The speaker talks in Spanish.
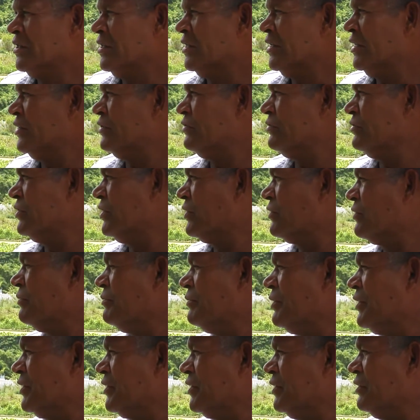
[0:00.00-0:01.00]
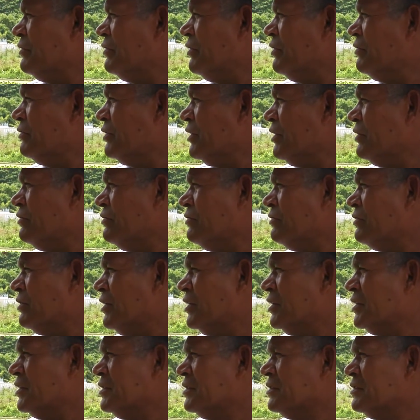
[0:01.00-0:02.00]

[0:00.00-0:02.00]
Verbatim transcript: esto se ha convertido en una jungla